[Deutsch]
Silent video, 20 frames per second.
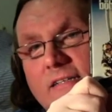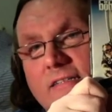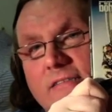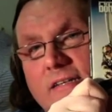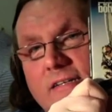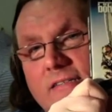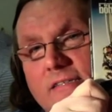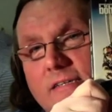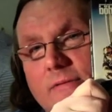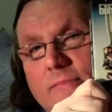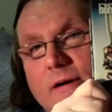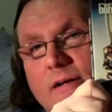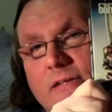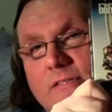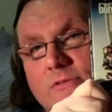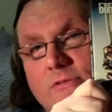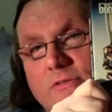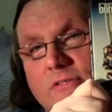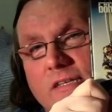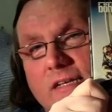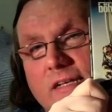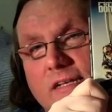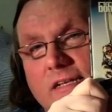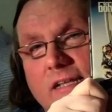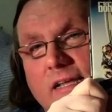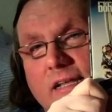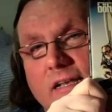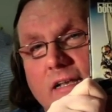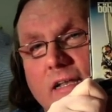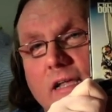ist, das hier mal zu sehen,
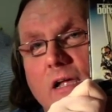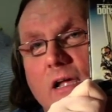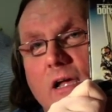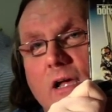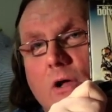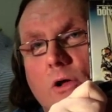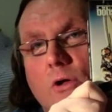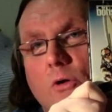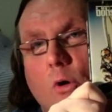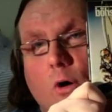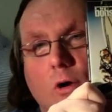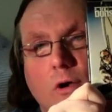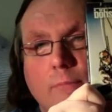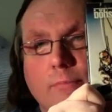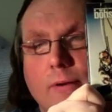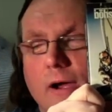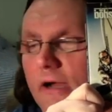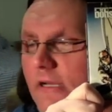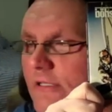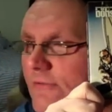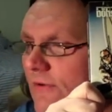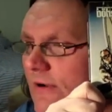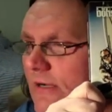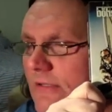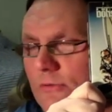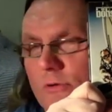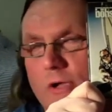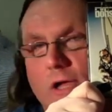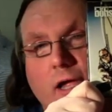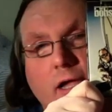denn ja, der Preis war
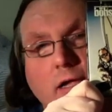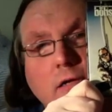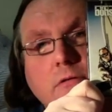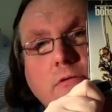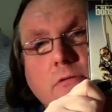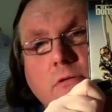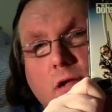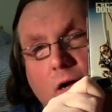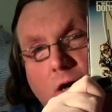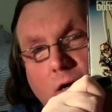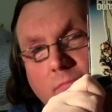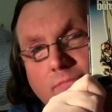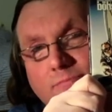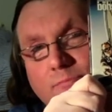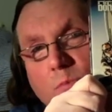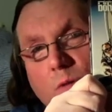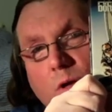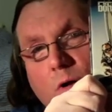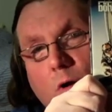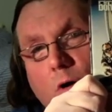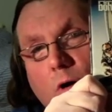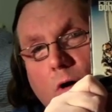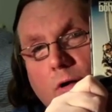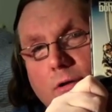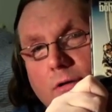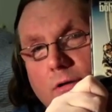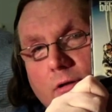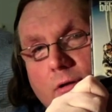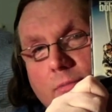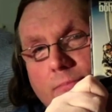jetzt okay. Ja,
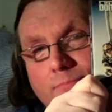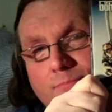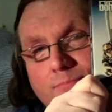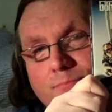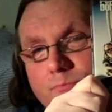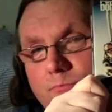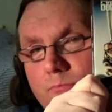und ähm,